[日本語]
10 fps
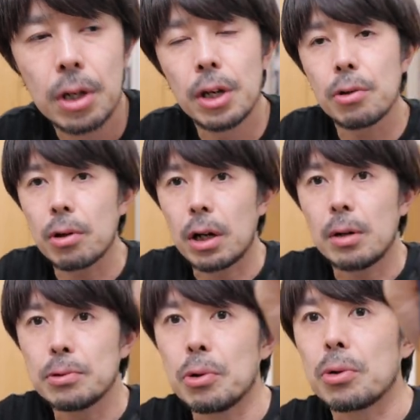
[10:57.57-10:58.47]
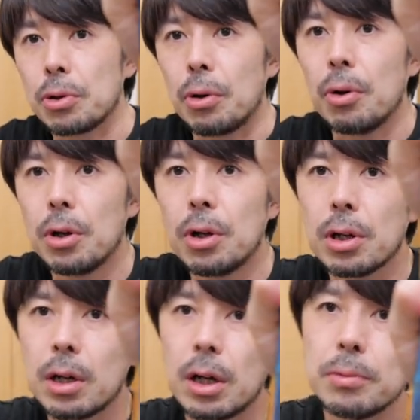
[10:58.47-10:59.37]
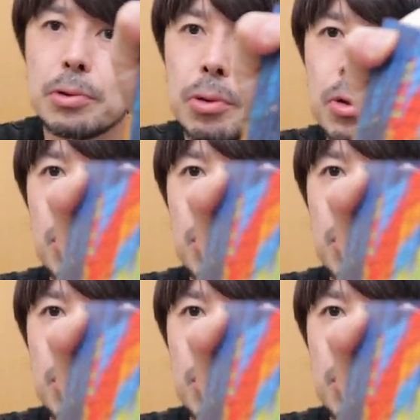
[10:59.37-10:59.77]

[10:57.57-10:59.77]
えーと、カラブ東京カラブ東